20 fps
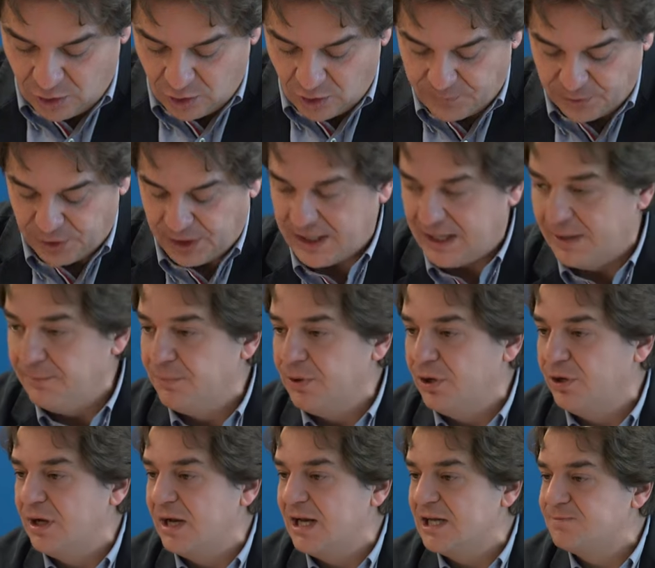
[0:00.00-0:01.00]
O, por
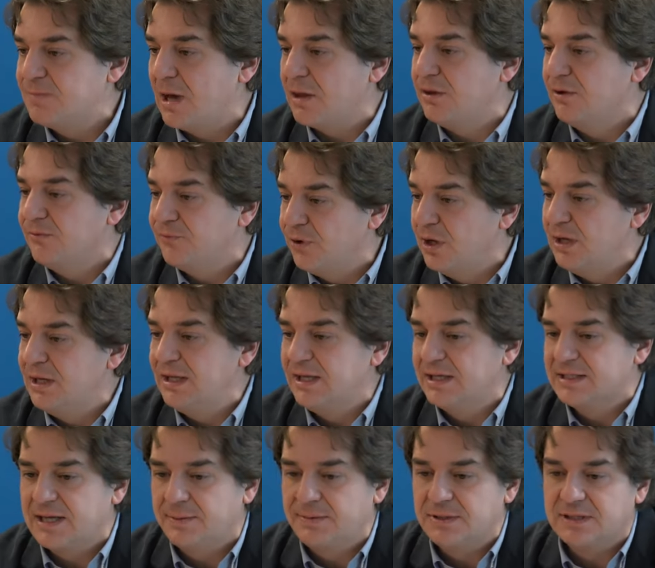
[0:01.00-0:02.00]
ejemplo, en el espacio Fuenli,
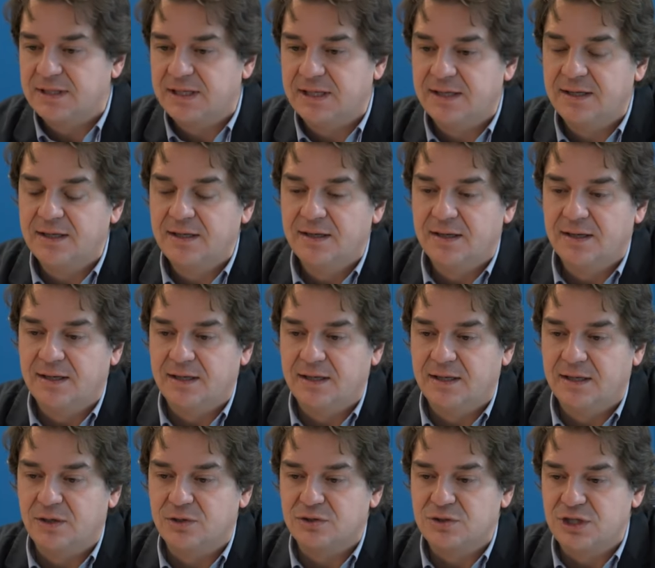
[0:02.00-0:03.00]
que sabéis que
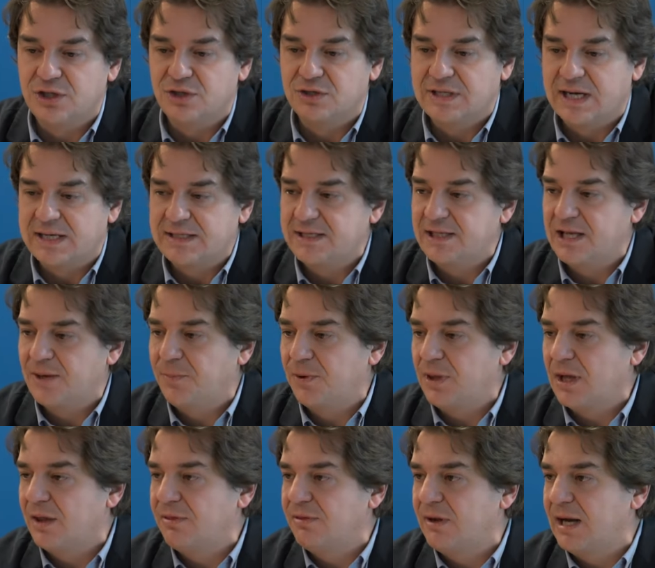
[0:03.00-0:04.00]
eh, los niños y las niñas
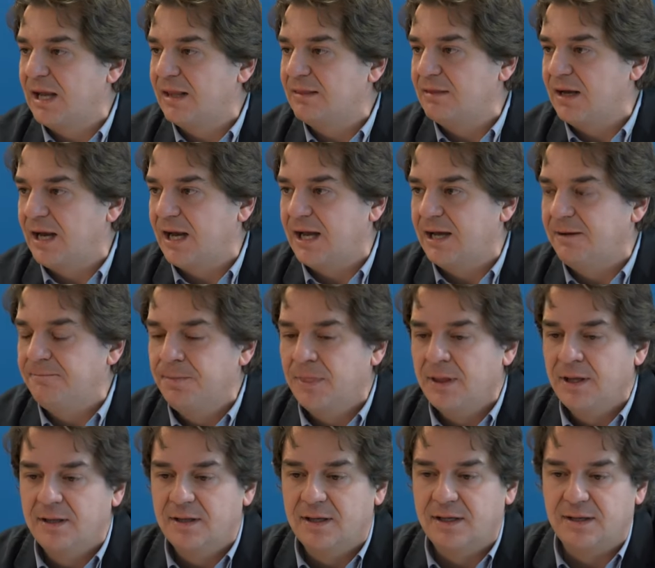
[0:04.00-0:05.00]
podían hacer la entrega
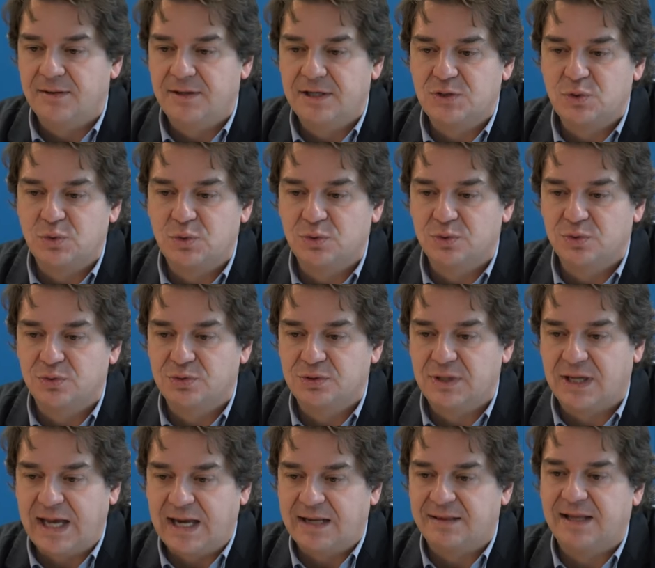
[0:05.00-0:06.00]
eh, de
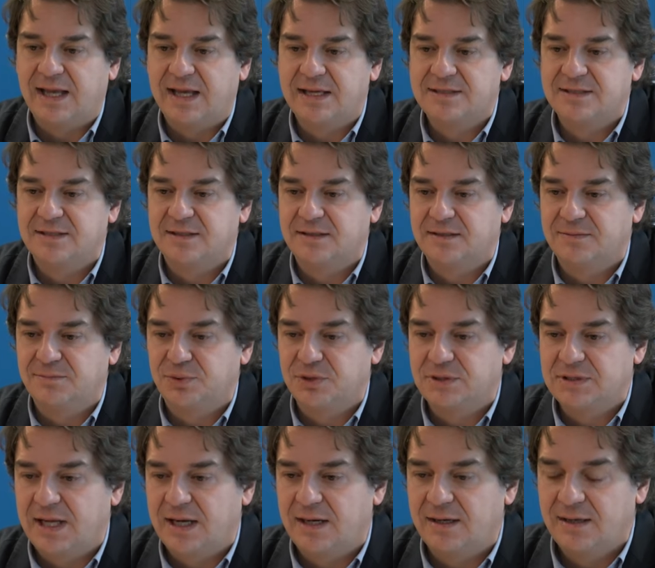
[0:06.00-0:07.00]
sus cartas eh,
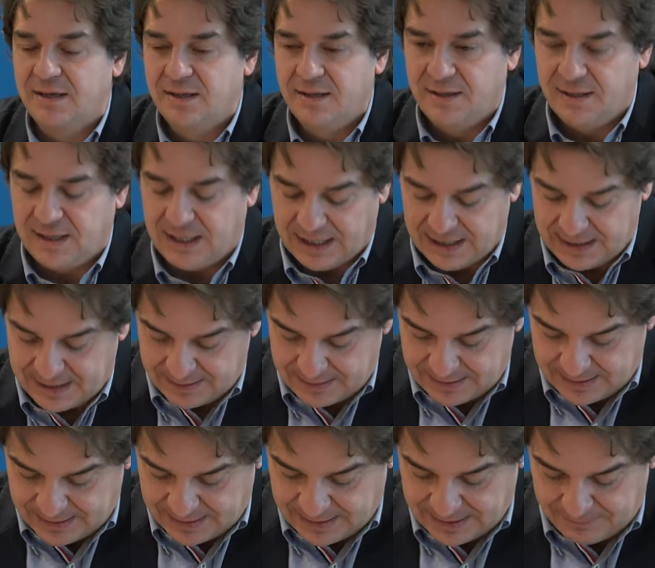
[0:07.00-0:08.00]
pues al,
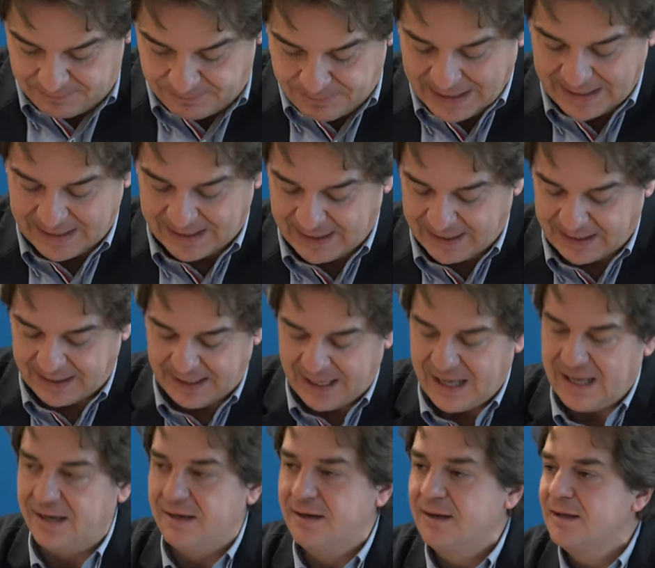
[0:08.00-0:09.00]
al, paje
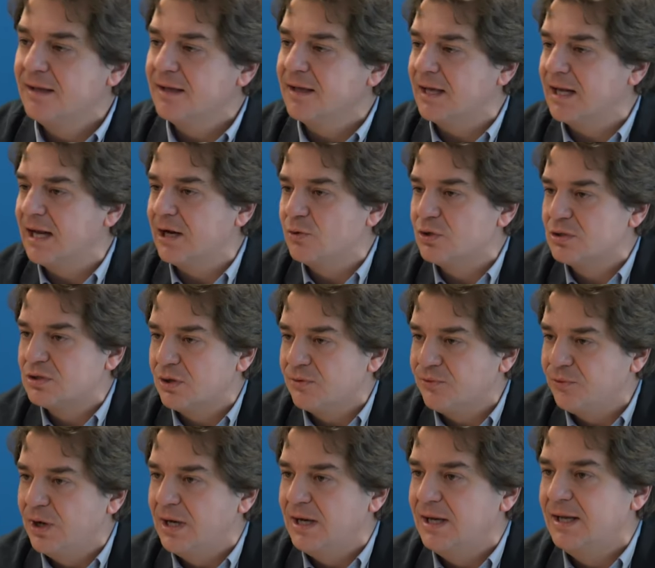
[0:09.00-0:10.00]
real, que era nuestro
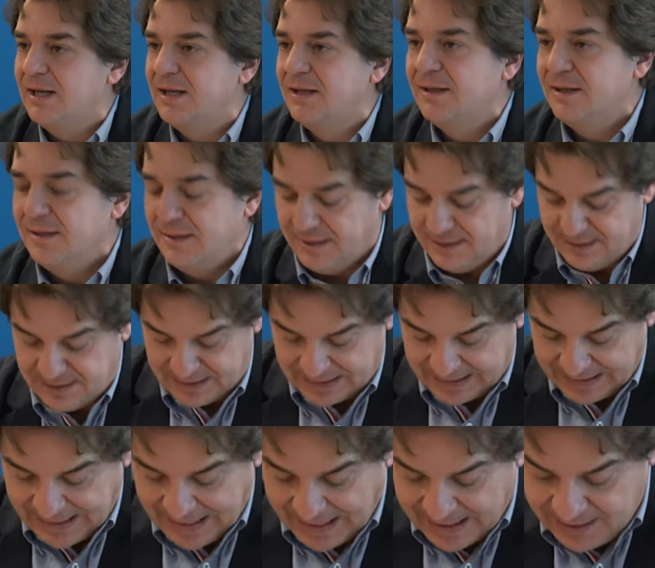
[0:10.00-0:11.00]
Fuenli
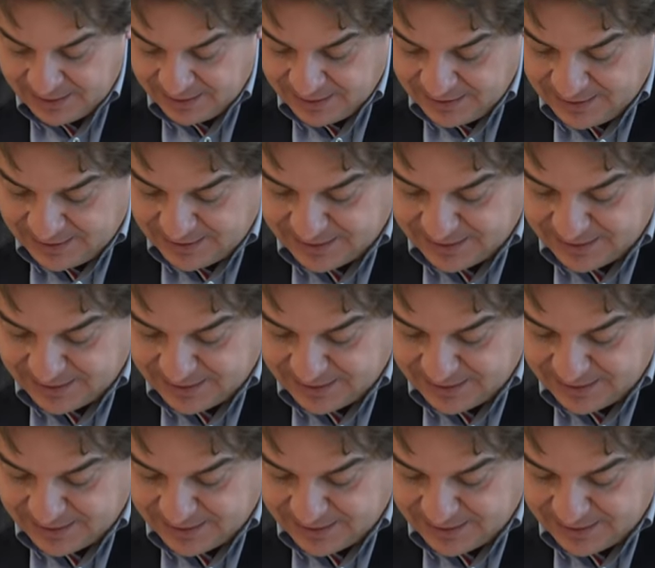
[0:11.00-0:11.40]
real,